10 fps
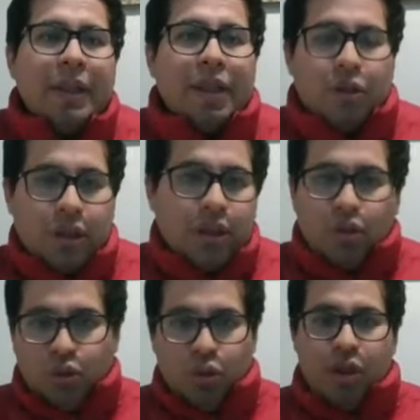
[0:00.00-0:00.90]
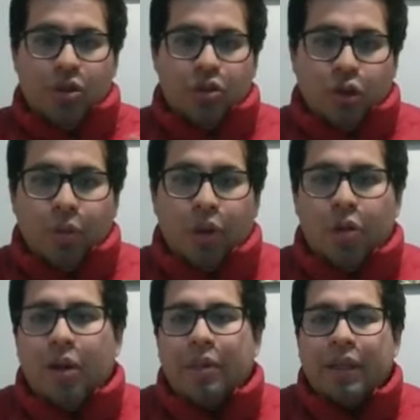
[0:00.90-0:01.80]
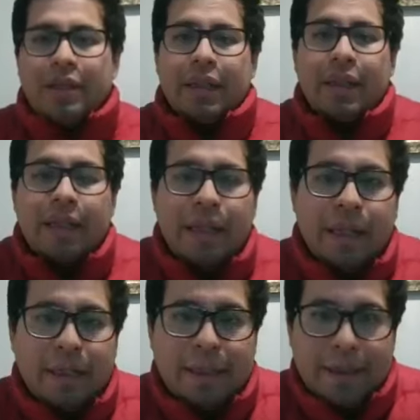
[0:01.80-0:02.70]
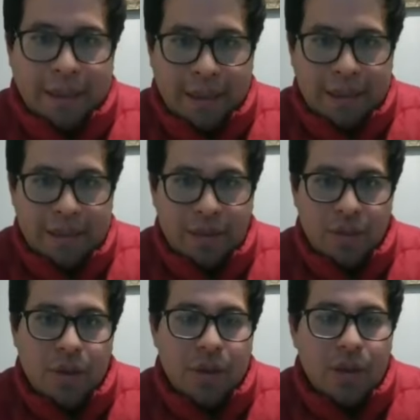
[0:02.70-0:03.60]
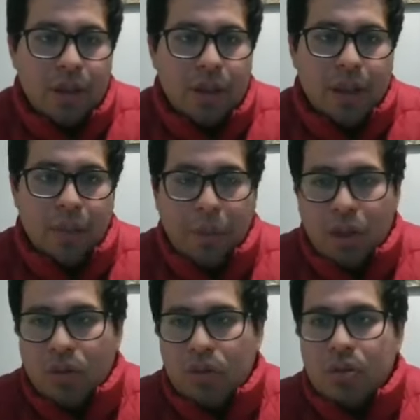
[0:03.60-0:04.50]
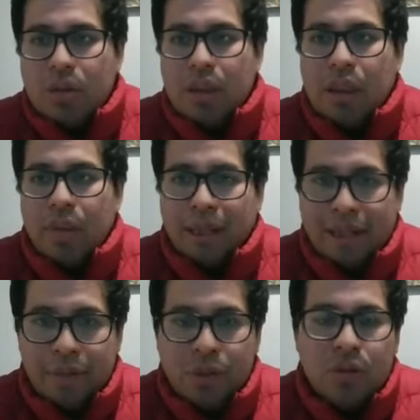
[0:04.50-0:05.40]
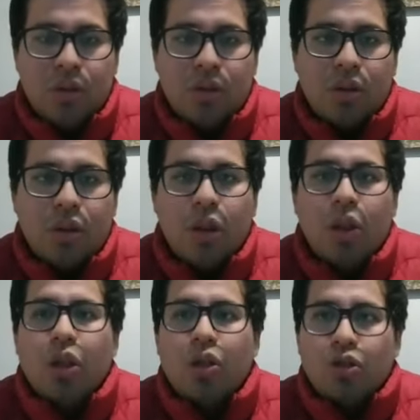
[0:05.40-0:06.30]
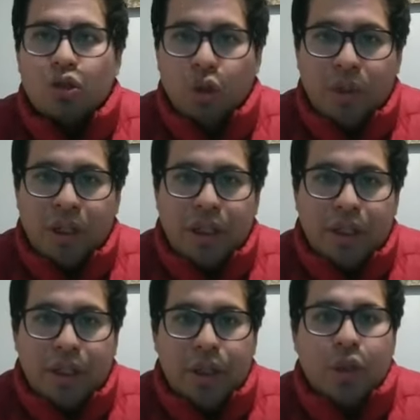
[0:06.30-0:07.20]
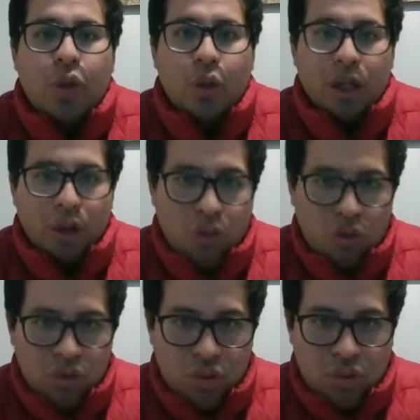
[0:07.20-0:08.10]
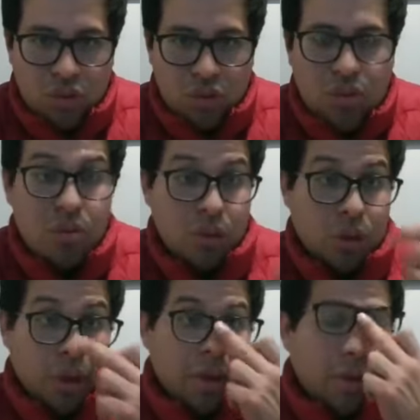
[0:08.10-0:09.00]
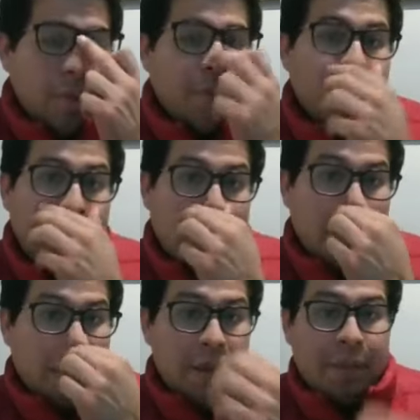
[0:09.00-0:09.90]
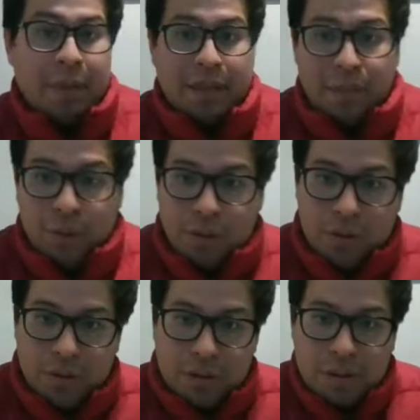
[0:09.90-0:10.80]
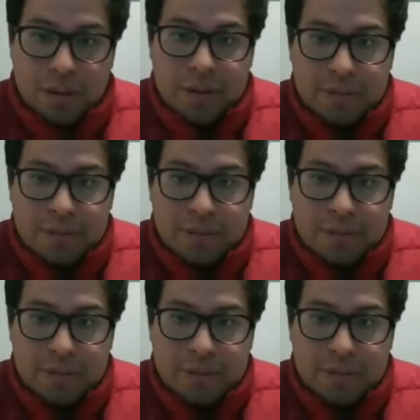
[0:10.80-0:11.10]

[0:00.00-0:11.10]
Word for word: Y entonces sobre esos tópicos va a versar la, la clase de hoy. Repito, hablaremos sobre los recursos, ¿correcto? Empezamos entonces.